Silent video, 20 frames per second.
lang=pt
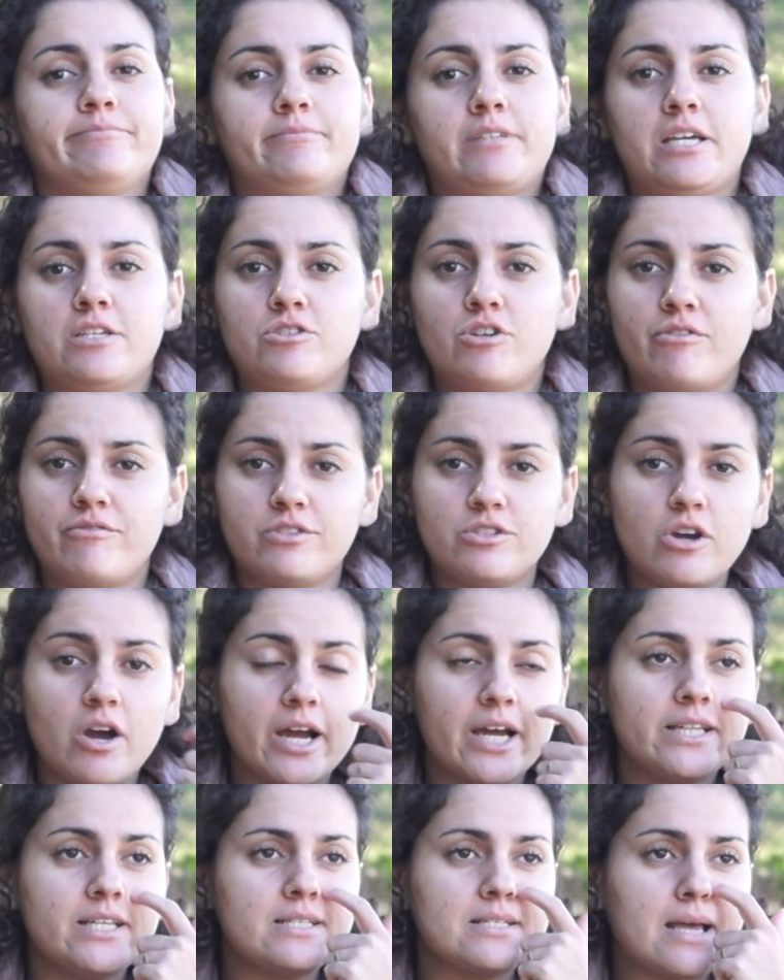resolve se
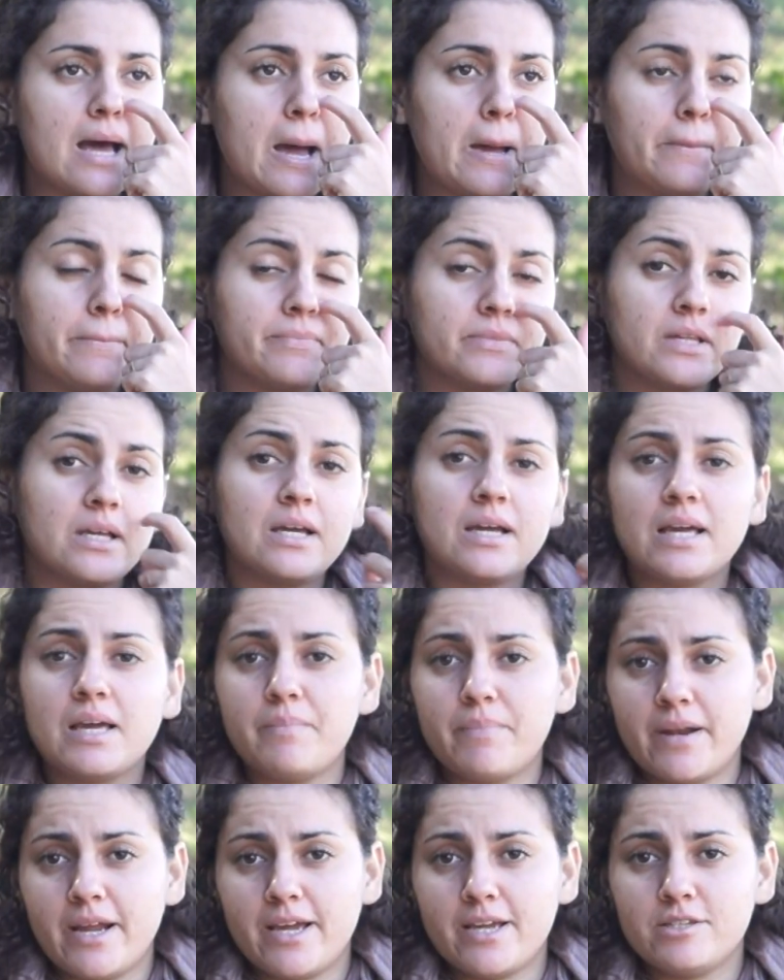organizar e
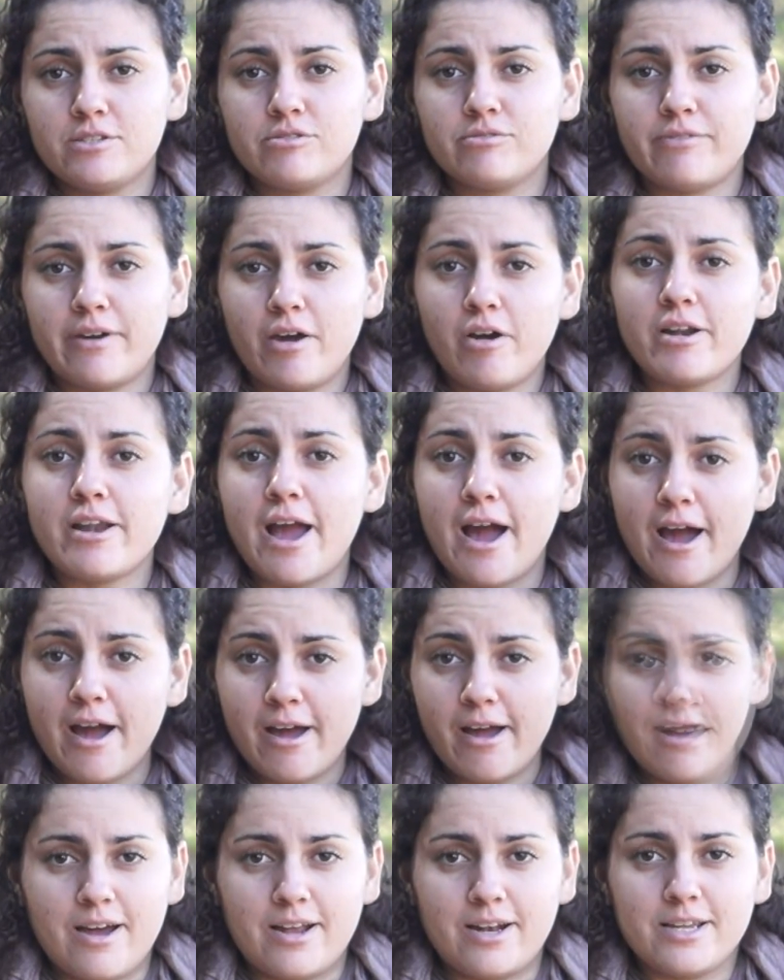para isso vai olhar
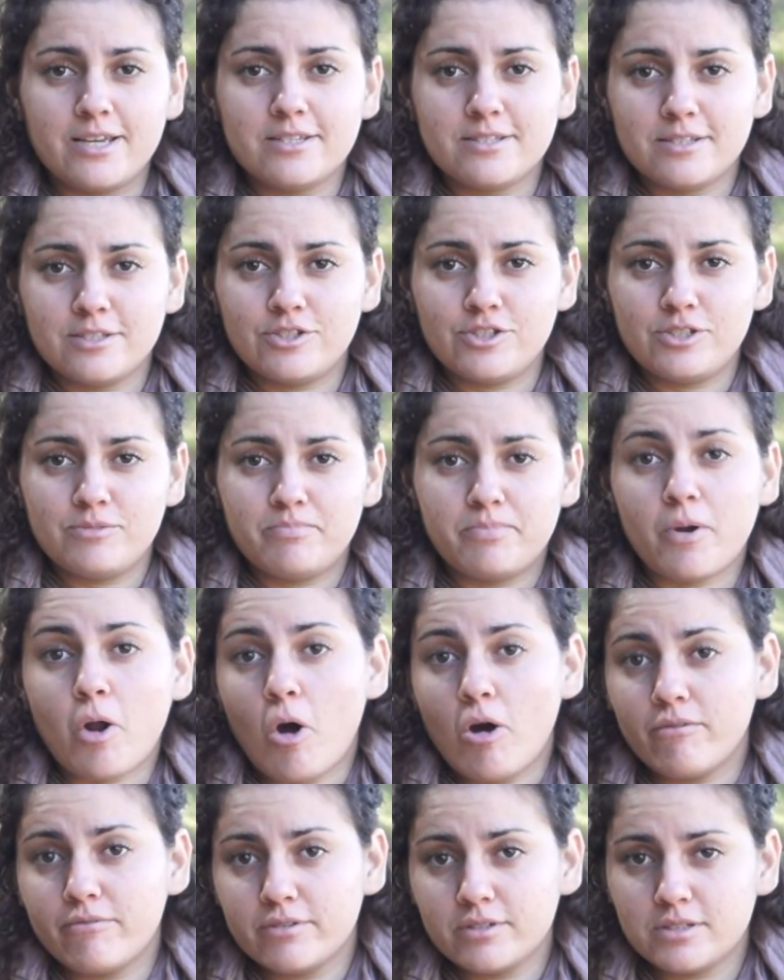a lista de
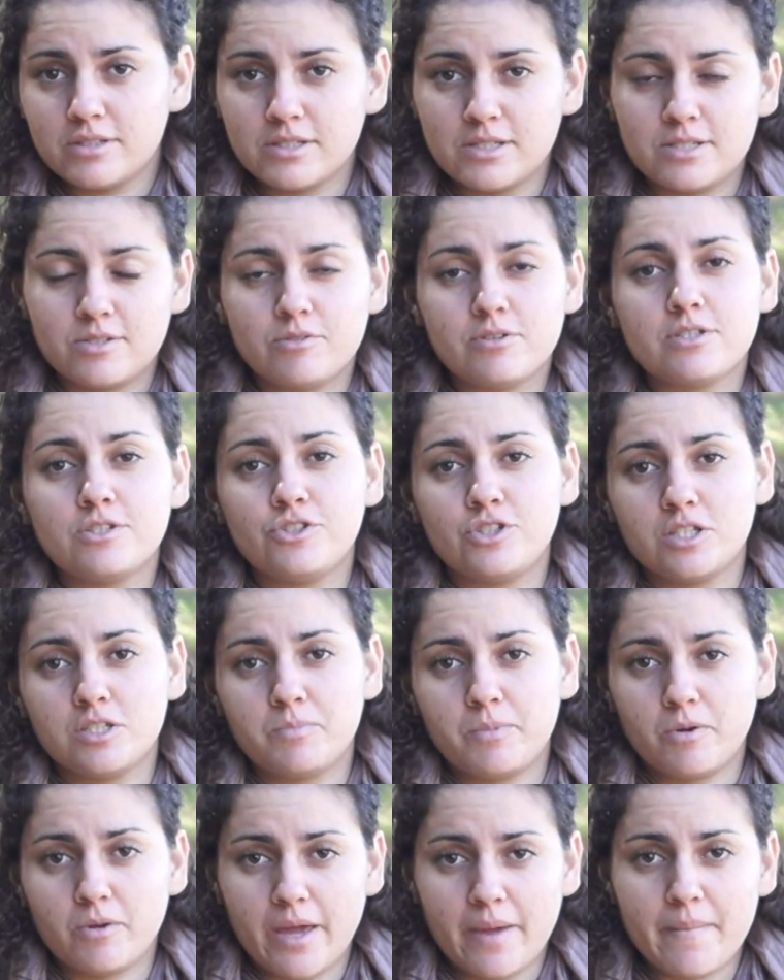provas que são exigidas
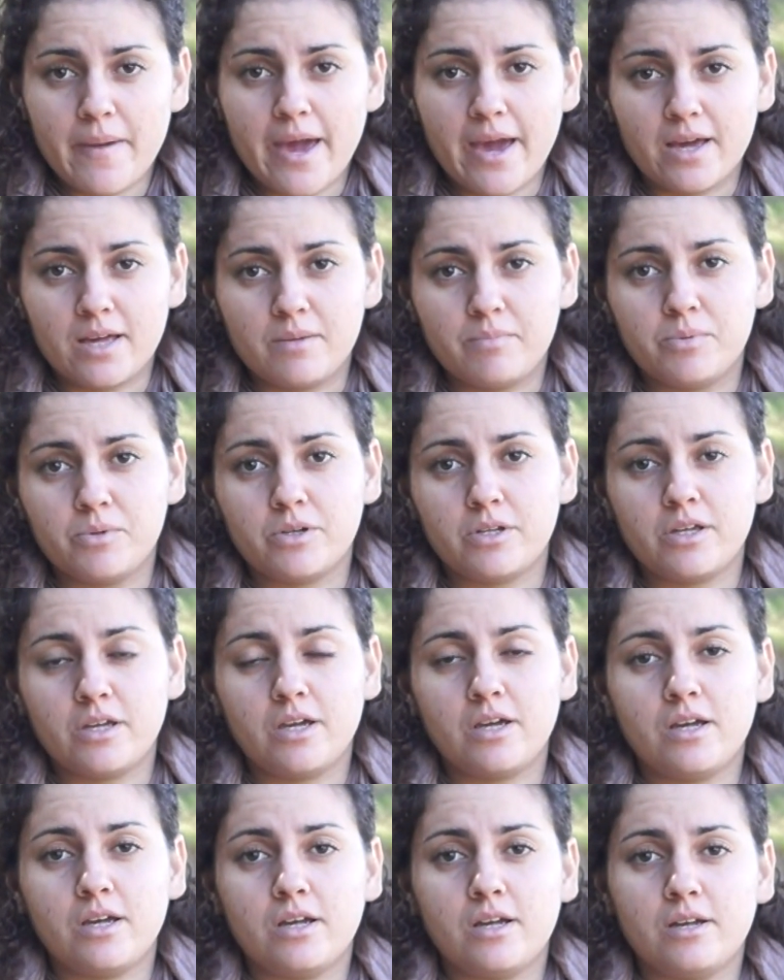pelo Quebec,
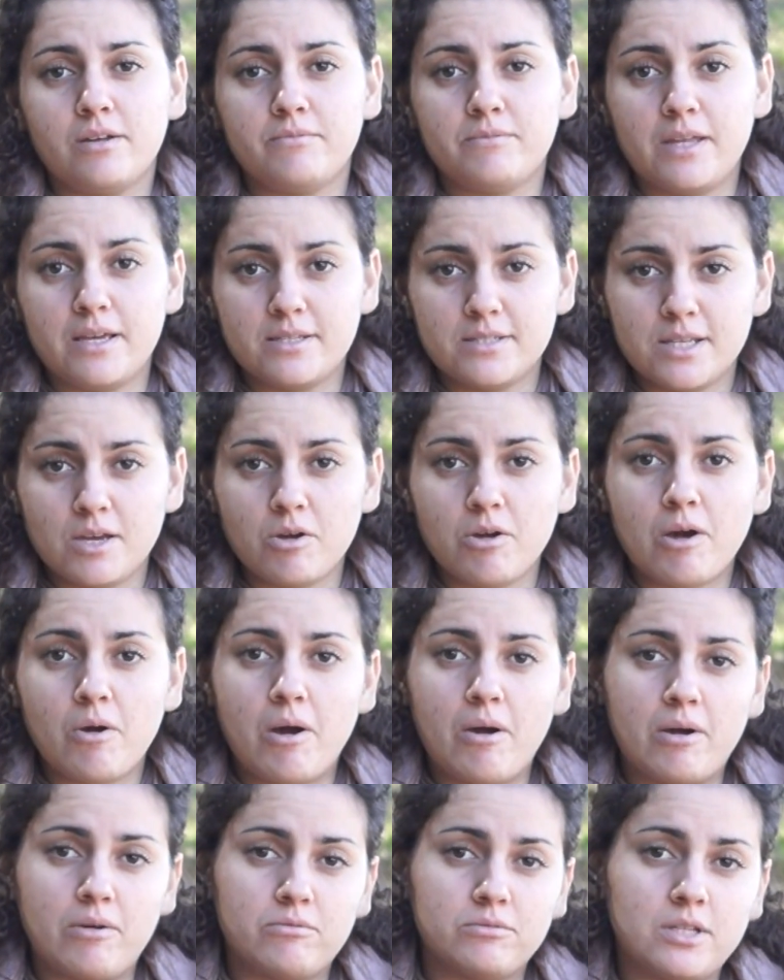porque tem que ser
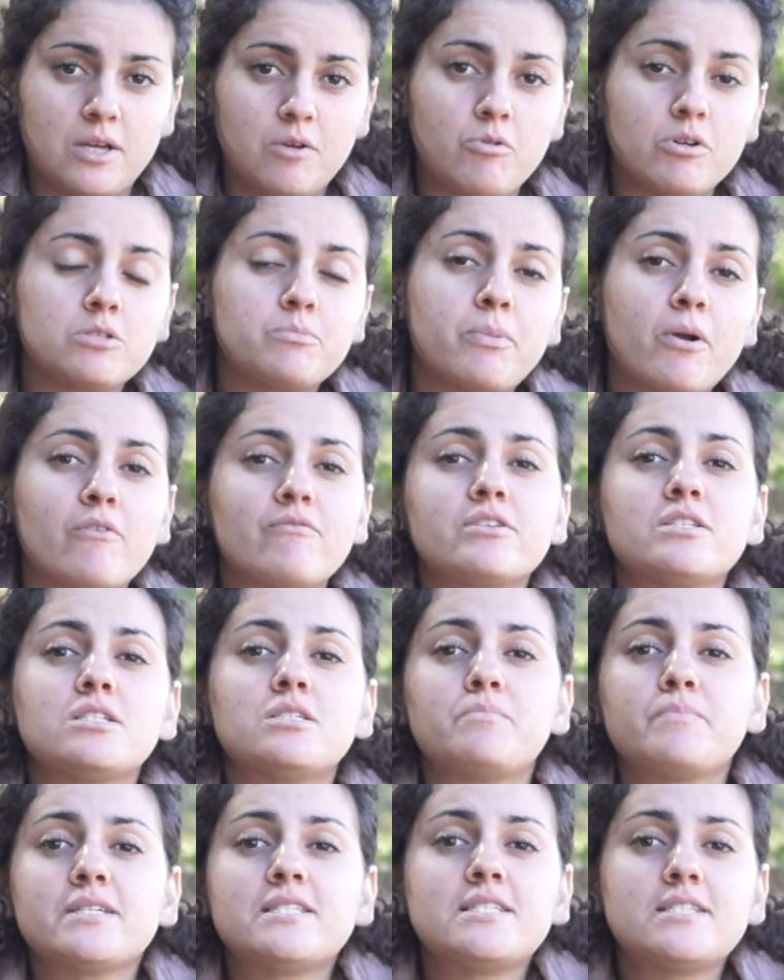tem umas provas
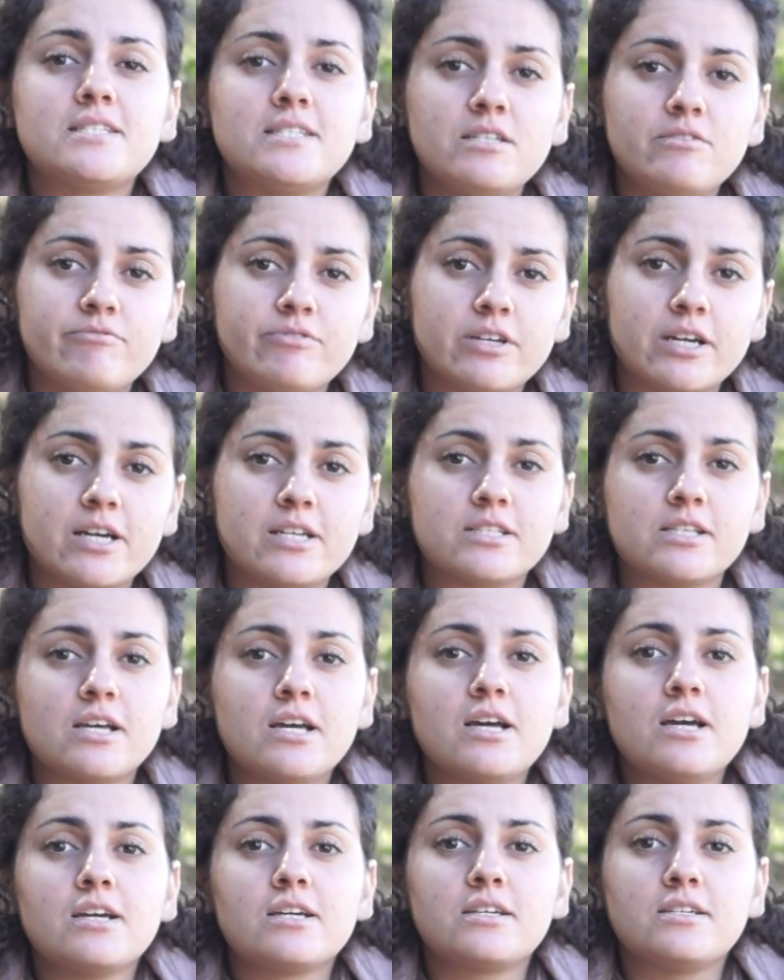específicas
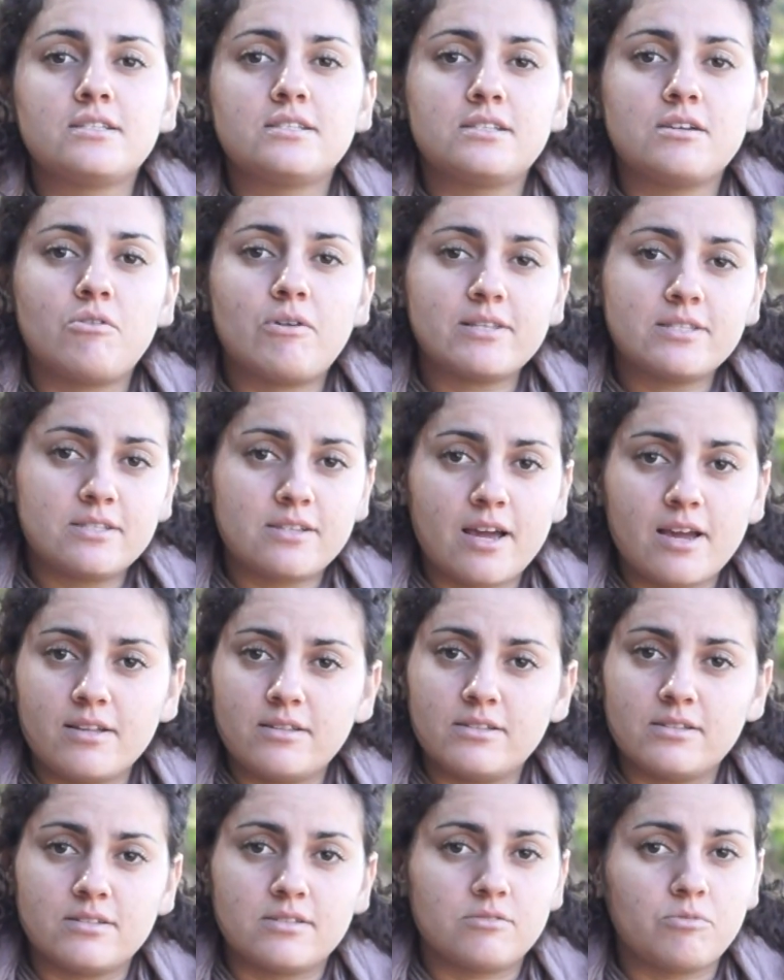que são
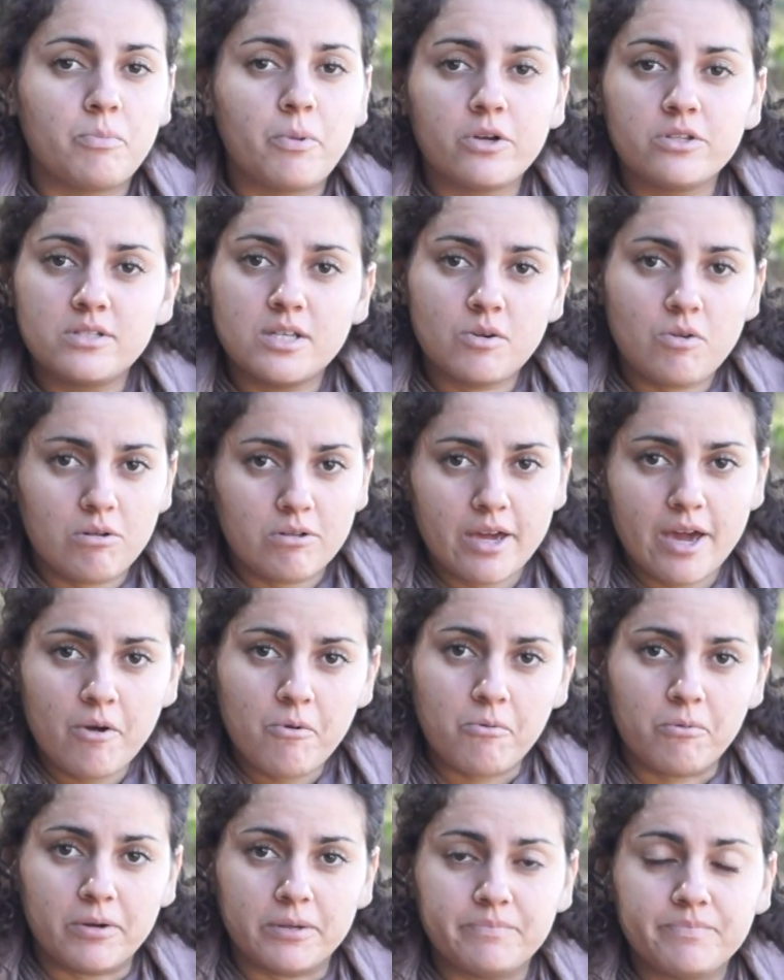aceitas, não pode ser qualquer
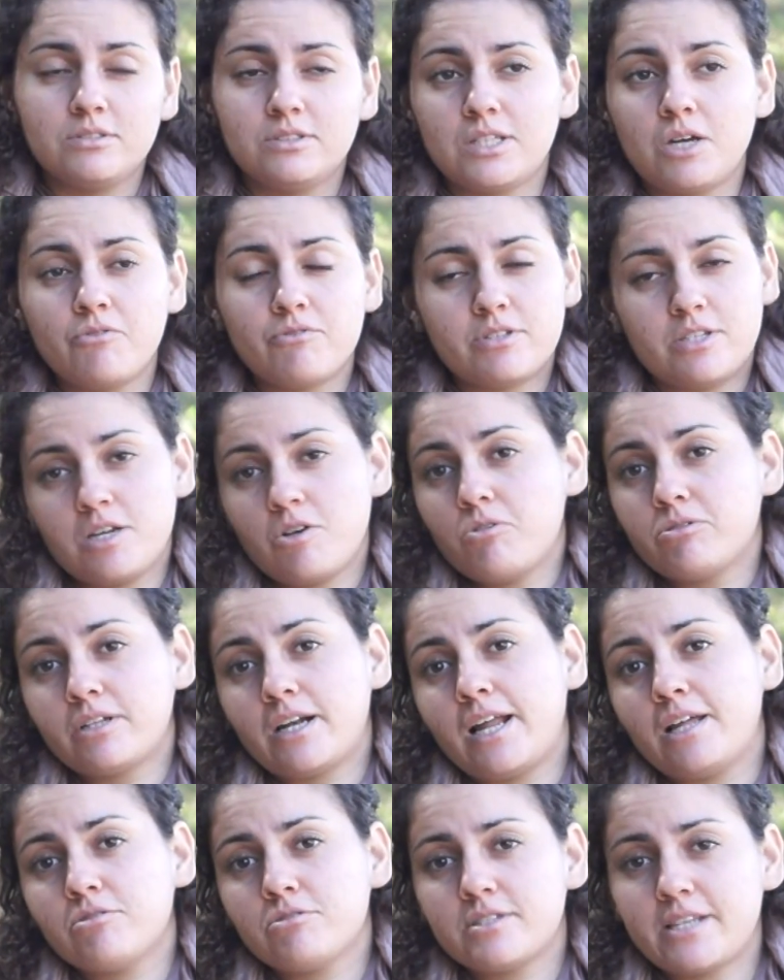uma. Então você encontra
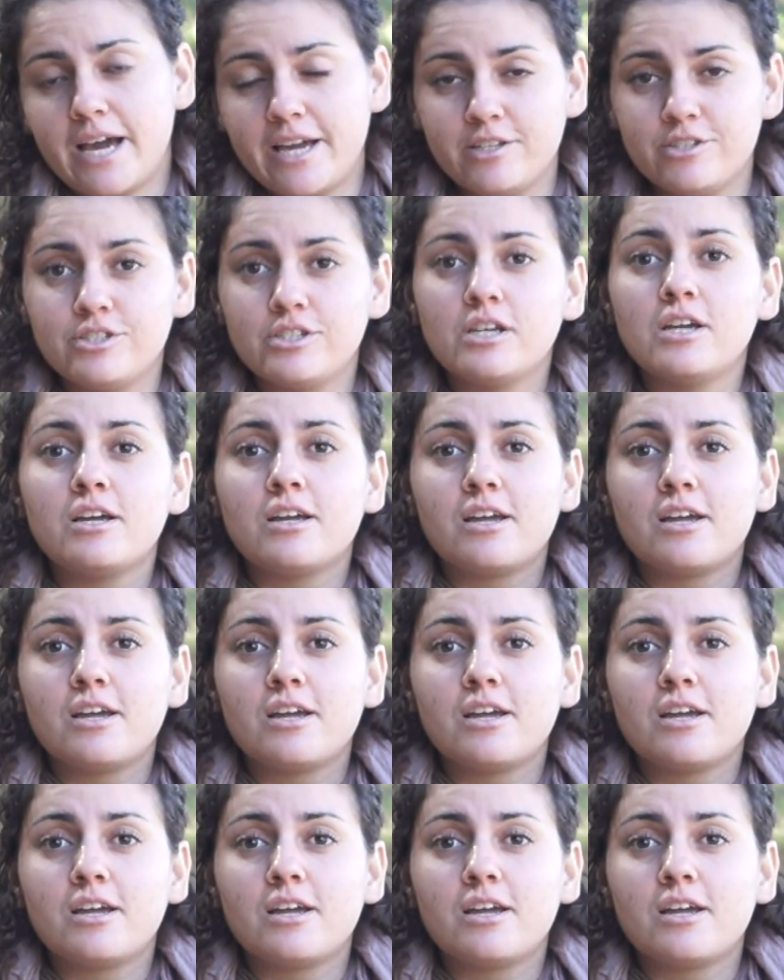lá no site